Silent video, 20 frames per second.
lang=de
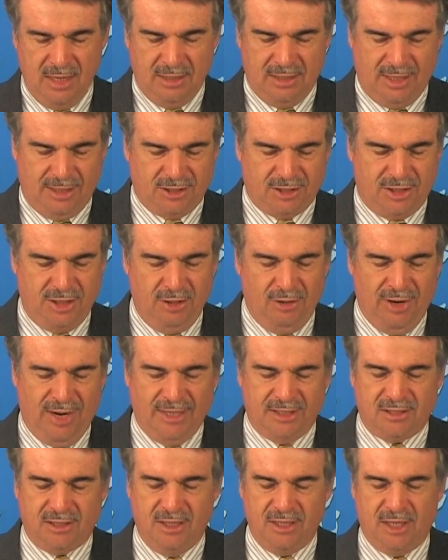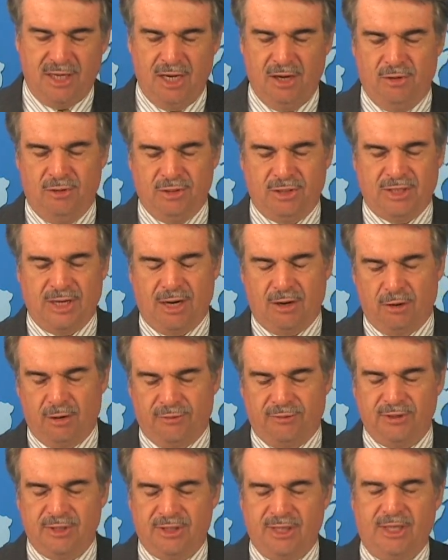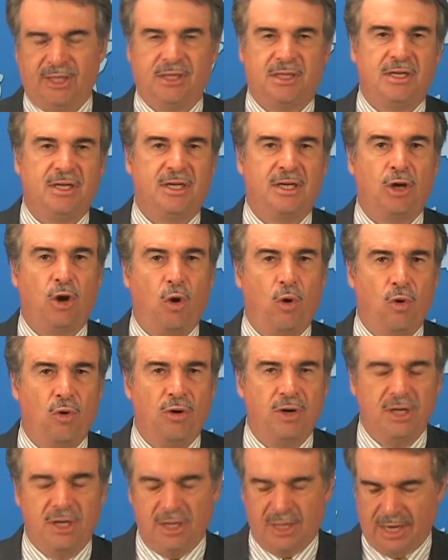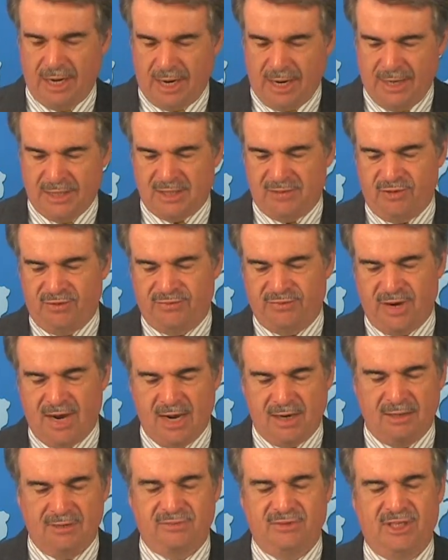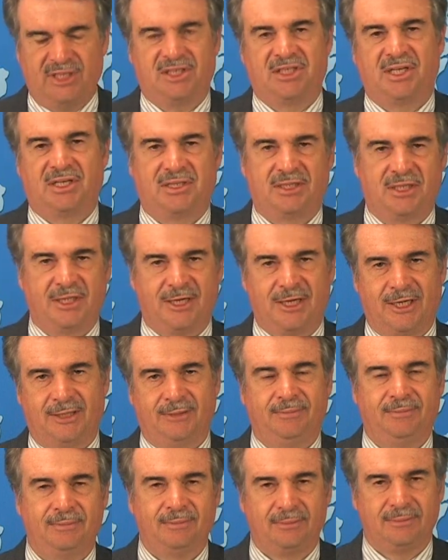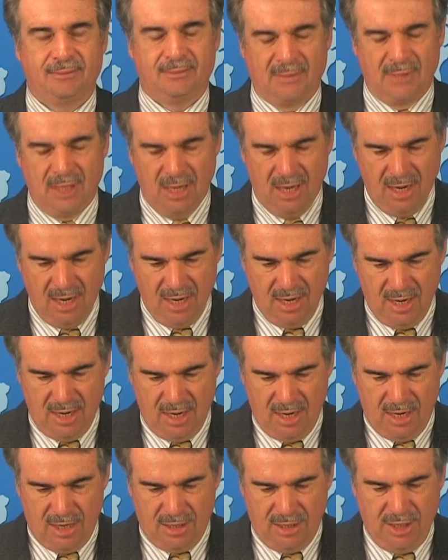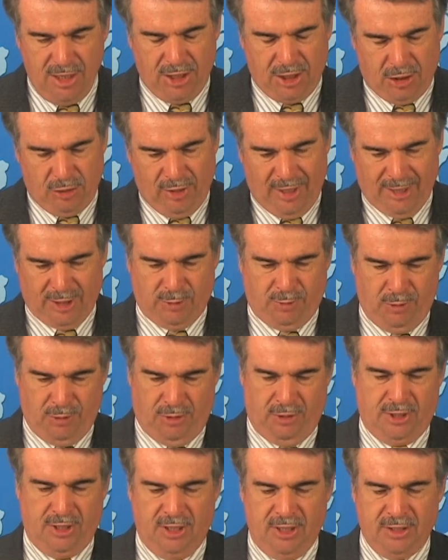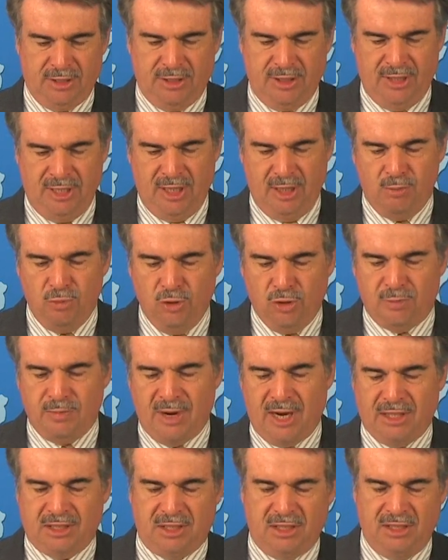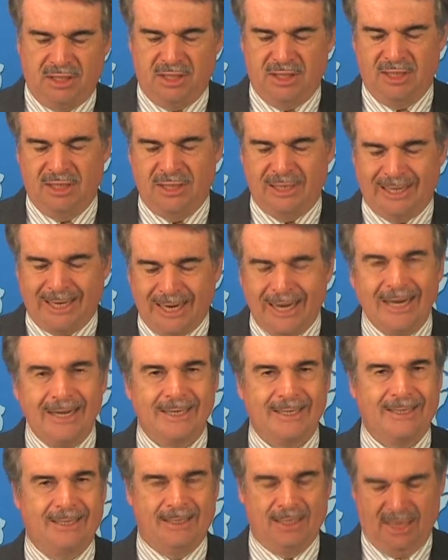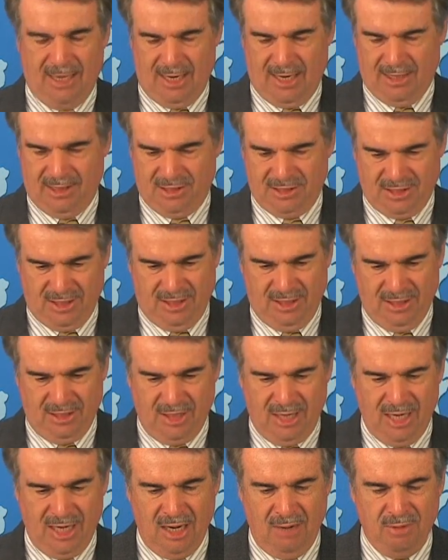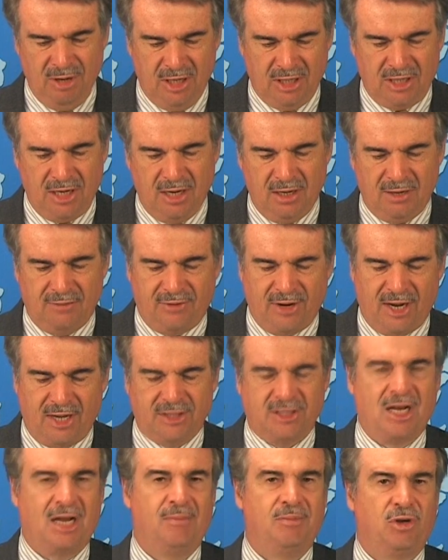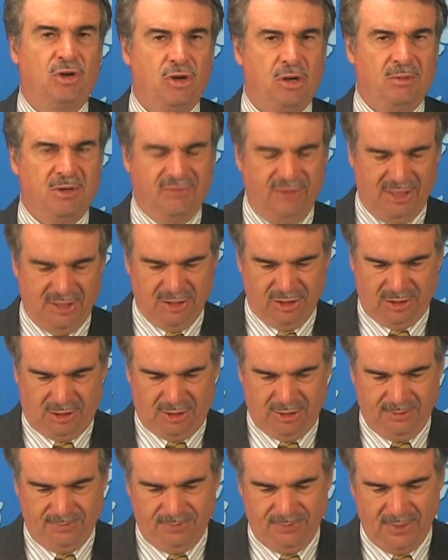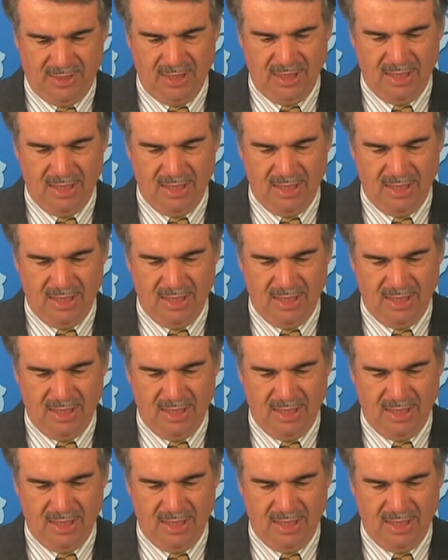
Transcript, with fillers: dass die US-Regierung Terrorverdächtige ohne Gerichtsverfahren festsetzen kann, Nicht-US-Bürger, die mutmaßliche Qaida-Kader sind, in Militärgewahrsam genommen werden sollen,